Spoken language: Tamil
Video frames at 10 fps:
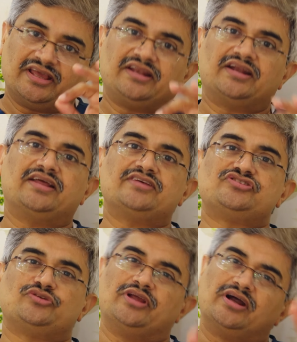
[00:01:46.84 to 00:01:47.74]
என்னென்ன
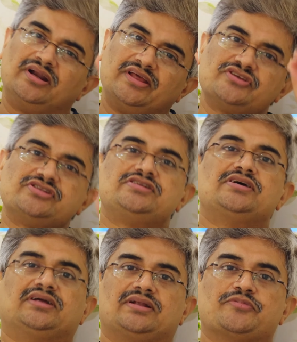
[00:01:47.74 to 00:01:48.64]

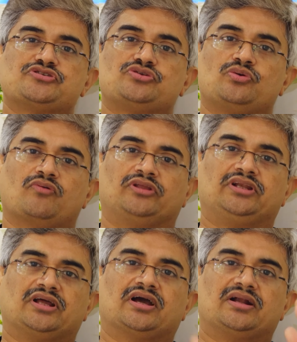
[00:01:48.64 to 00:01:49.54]
ஏர்லியஸ்ட்டாக நம்ம ஸ்ட்ரோக்
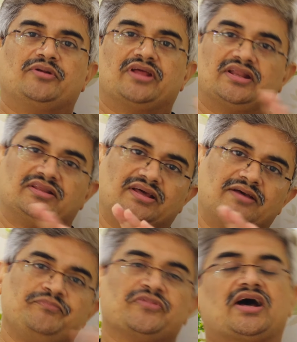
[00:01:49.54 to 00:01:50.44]
வந்துருக்கு கண்டுபிடிக்கிறதுக்கு
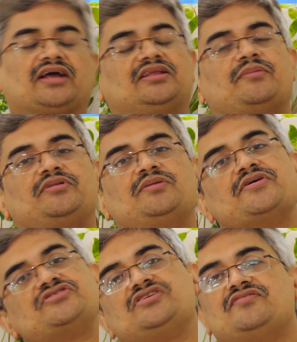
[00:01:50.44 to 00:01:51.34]
அதுதான் வந்து
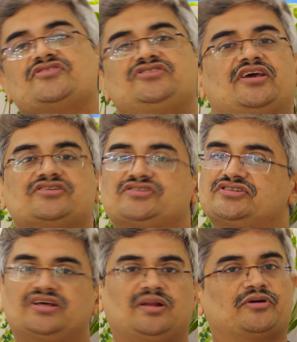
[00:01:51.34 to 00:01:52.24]
பெஸ்ட்
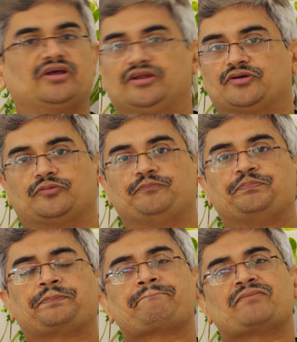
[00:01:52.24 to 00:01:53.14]
இன்வெஸ்டிகேஷன்ஸாக நமக்கு இருக்கும்
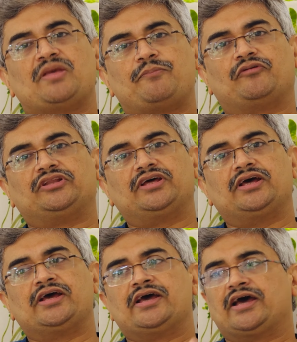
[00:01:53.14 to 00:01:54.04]
இப்போ வந்து
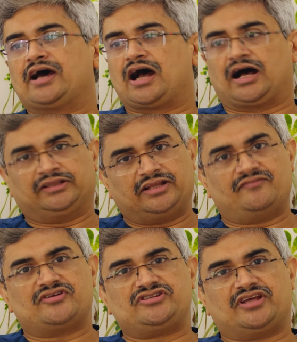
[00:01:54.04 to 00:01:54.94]
அந்த
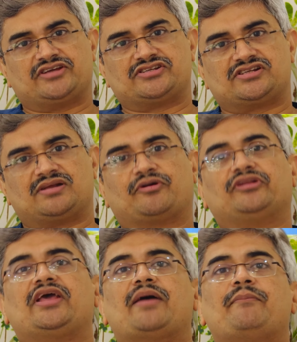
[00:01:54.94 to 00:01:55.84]
இன்வெஸ்டிகேஷன்ஸில் நமக்கு
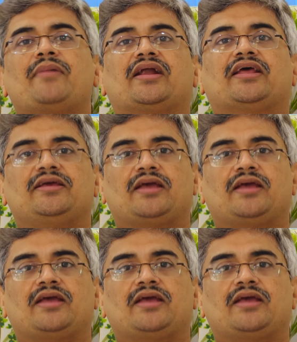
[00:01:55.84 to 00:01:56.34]
வந்து எம்ஆர்ஐ